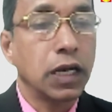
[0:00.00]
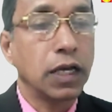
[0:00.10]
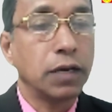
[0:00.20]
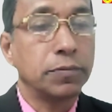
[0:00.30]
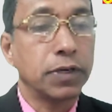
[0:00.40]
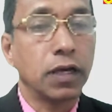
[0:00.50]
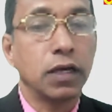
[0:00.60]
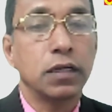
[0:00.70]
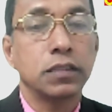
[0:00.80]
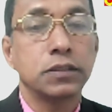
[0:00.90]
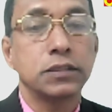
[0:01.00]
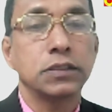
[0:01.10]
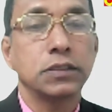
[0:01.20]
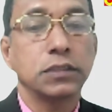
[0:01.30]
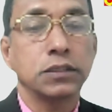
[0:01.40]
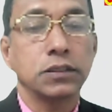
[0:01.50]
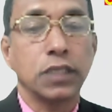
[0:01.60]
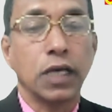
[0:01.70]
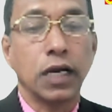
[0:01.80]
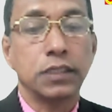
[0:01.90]
আমরা
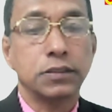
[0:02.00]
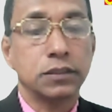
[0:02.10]
আজ